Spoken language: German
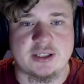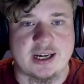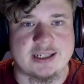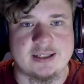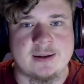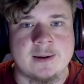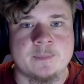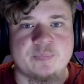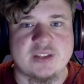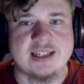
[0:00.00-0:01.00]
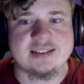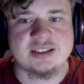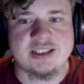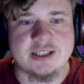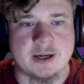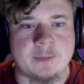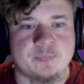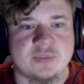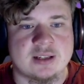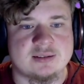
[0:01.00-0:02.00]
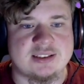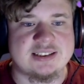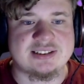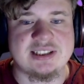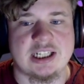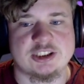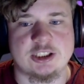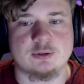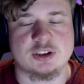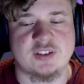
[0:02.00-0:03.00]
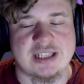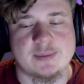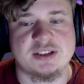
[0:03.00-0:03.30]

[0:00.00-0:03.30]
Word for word: allen ist hier die Zieleinstellung. Und zwar da habe ich die